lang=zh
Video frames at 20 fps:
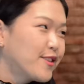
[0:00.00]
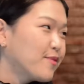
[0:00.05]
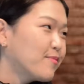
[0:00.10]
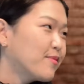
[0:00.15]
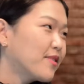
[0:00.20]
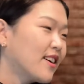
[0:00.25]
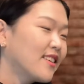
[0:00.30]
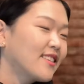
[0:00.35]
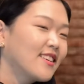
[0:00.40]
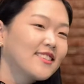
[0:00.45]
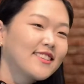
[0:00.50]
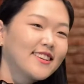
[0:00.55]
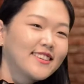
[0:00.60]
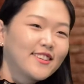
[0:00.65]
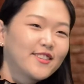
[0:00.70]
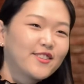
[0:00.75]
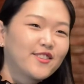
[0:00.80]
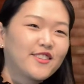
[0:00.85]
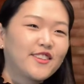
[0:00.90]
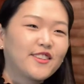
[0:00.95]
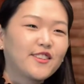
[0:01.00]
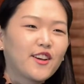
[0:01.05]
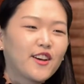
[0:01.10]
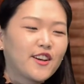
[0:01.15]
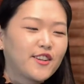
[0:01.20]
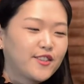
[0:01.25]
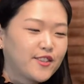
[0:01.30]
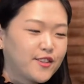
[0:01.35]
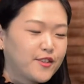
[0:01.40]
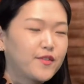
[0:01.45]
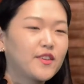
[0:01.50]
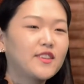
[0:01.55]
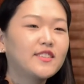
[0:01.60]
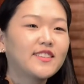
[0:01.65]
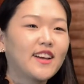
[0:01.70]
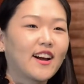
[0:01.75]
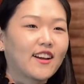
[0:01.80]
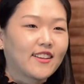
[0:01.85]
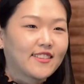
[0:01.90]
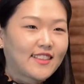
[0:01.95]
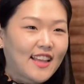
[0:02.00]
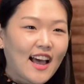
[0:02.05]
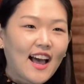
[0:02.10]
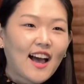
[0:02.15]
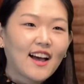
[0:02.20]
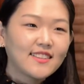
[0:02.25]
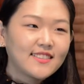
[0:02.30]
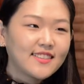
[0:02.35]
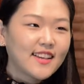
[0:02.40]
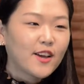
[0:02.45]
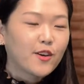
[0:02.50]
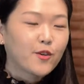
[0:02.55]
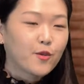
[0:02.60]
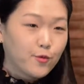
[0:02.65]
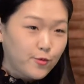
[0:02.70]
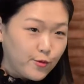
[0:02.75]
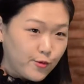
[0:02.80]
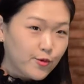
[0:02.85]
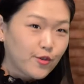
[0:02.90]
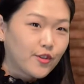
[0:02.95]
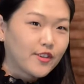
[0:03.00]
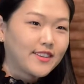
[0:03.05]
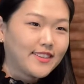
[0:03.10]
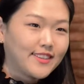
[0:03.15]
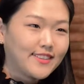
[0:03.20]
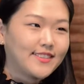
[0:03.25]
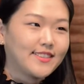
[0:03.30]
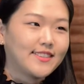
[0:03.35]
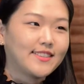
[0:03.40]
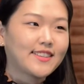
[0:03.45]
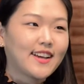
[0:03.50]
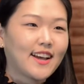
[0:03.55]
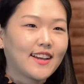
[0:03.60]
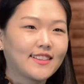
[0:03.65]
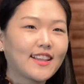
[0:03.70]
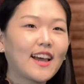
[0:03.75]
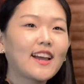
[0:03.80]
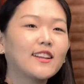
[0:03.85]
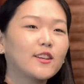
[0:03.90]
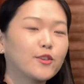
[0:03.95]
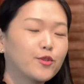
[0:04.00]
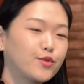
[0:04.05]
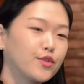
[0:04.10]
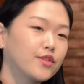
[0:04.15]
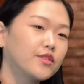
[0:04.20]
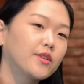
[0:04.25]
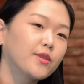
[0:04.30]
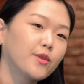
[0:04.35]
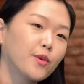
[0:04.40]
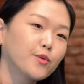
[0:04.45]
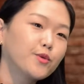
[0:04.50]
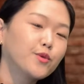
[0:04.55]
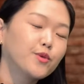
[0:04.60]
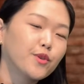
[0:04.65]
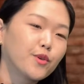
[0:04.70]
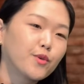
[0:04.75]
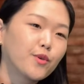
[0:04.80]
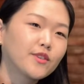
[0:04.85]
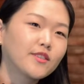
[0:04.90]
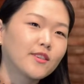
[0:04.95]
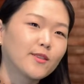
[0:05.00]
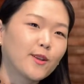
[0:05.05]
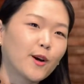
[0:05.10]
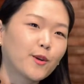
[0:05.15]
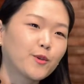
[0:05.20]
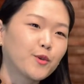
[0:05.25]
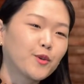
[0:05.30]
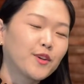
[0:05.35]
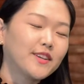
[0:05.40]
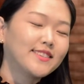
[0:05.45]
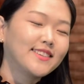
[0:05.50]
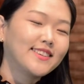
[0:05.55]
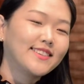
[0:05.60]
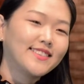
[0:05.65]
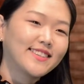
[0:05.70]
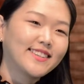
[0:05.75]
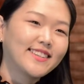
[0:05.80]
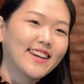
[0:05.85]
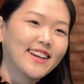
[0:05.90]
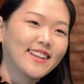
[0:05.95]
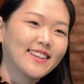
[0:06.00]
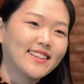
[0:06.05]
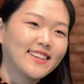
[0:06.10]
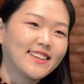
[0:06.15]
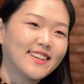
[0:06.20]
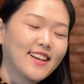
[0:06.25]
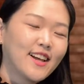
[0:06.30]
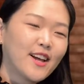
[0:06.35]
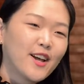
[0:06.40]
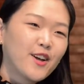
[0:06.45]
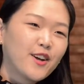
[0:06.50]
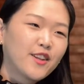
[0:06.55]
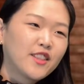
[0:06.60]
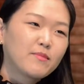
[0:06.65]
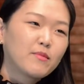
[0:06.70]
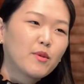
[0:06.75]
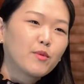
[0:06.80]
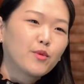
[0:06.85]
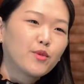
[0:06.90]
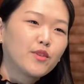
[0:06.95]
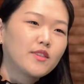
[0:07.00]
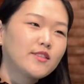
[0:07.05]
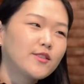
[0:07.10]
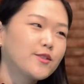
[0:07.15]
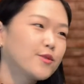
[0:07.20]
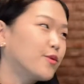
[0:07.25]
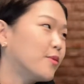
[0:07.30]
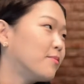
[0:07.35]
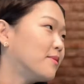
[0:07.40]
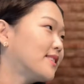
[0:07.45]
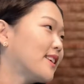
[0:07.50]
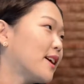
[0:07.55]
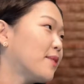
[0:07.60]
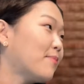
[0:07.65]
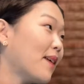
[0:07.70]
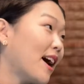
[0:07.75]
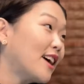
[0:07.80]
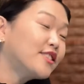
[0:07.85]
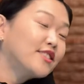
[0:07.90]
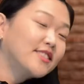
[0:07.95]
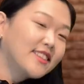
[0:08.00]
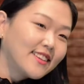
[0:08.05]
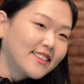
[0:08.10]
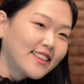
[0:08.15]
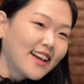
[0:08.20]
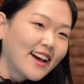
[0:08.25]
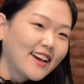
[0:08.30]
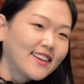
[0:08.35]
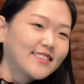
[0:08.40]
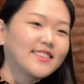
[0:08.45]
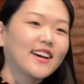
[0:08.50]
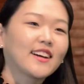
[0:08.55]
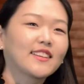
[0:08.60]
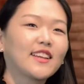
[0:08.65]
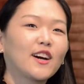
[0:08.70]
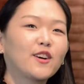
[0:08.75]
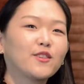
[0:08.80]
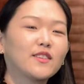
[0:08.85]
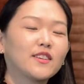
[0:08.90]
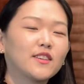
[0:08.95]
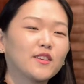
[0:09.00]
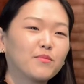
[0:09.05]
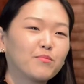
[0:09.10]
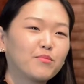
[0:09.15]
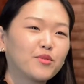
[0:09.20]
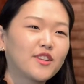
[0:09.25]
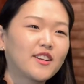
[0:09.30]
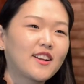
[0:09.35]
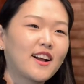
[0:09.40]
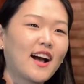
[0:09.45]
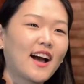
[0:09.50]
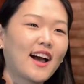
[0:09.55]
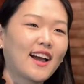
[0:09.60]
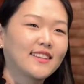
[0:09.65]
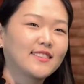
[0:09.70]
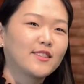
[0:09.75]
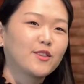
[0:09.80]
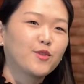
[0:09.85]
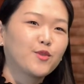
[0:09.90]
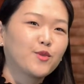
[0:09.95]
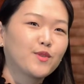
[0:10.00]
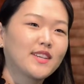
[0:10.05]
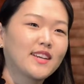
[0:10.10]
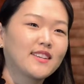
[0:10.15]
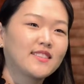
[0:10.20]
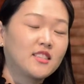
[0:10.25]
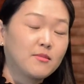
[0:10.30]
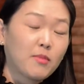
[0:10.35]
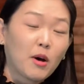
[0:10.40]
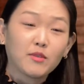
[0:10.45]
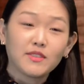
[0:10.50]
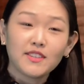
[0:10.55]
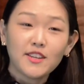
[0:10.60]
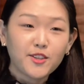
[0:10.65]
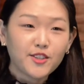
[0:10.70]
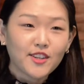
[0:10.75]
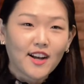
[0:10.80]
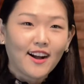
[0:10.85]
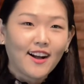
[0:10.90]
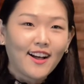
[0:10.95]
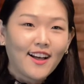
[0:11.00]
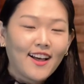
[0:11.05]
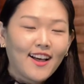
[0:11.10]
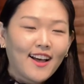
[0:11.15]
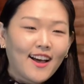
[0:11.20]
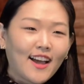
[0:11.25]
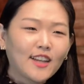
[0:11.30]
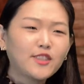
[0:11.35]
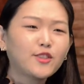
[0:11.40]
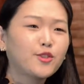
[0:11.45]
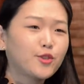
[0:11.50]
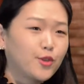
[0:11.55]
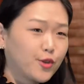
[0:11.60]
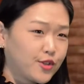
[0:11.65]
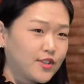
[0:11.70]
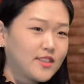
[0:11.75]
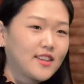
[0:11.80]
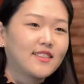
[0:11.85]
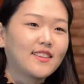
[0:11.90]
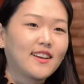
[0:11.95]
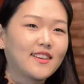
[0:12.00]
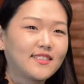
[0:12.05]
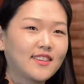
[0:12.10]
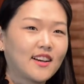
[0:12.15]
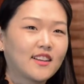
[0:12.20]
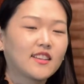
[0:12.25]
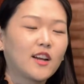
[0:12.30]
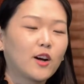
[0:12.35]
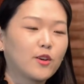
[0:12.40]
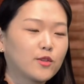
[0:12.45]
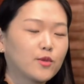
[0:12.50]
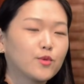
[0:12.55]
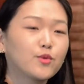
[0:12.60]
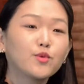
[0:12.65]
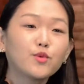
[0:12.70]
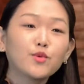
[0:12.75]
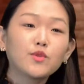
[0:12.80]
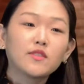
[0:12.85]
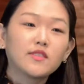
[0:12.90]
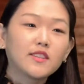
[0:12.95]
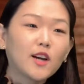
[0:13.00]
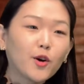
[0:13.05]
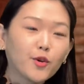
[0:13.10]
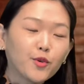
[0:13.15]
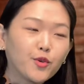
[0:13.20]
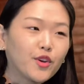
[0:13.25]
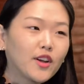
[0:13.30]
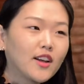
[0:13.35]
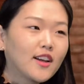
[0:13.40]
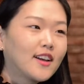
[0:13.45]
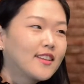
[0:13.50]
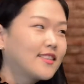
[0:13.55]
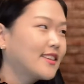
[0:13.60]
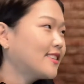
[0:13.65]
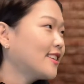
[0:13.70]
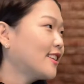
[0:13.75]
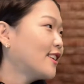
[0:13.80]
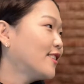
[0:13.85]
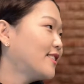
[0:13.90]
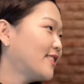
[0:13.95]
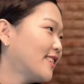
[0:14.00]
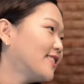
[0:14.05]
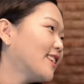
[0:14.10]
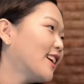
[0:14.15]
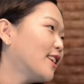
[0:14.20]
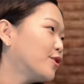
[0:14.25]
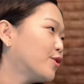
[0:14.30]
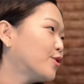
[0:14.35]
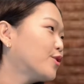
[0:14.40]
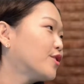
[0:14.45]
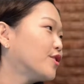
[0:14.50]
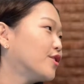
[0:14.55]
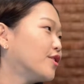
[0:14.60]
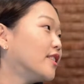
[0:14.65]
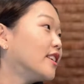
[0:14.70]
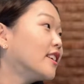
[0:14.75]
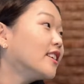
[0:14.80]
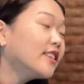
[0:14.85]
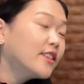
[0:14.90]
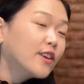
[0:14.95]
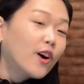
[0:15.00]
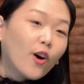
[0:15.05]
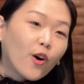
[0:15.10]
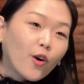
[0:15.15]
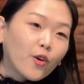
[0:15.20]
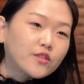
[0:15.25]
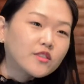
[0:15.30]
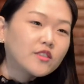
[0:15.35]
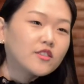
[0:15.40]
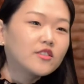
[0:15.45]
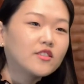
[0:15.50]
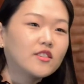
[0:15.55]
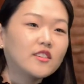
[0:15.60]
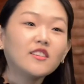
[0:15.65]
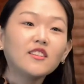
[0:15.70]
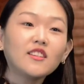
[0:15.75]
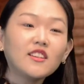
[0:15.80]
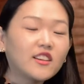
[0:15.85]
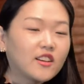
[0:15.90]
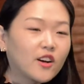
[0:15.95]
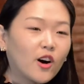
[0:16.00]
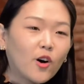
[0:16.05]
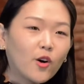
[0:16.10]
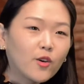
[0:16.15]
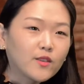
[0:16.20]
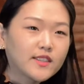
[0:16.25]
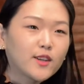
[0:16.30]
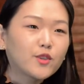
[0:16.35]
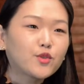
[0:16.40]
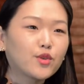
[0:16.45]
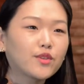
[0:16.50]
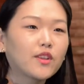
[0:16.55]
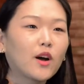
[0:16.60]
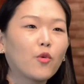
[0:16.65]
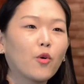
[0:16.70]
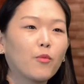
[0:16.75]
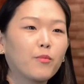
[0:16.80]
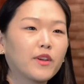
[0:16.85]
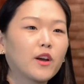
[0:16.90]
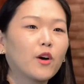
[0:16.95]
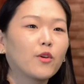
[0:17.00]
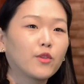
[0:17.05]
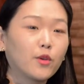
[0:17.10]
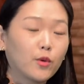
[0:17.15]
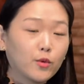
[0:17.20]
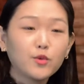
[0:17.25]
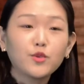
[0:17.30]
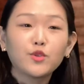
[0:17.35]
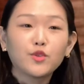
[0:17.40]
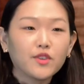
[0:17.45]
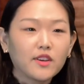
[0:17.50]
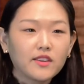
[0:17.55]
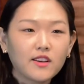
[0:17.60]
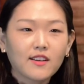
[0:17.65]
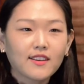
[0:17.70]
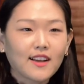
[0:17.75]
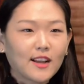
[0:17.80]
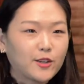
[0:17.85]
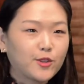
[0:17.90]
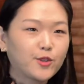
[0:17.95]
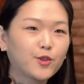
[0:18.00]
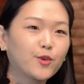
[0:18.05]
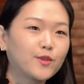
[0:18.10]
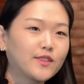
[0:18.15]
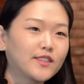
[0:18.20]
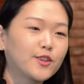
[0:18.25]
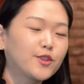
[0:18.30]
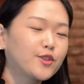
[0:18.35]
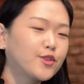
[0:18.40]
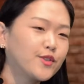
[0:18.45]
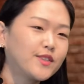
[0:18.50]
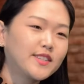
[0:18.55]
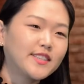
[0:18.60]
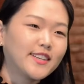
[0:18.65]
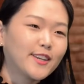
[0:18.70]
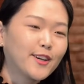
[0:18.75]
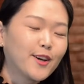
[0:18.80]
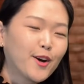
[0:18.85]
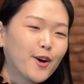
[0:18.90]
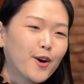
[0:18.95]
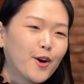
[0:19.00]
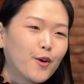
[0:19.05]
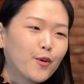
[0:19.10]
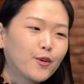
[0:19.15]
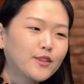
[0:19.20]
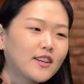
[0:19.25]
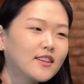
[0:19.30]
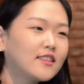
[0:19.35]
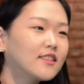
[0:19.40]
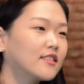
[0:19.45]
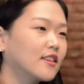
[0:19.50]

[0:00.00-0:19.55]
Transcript: 我们刚刚呢，也是听到安世利分享了他在工作以及在带领学生游学过程当中的一些经验了。那么，无论是我们在八十年代强调的不能让孩子输在起跑线上，还是九十年代强调的素质教育，那再到现在就是零零后甚至是一零后，在说到我们要游学、要感受这个世界，我想可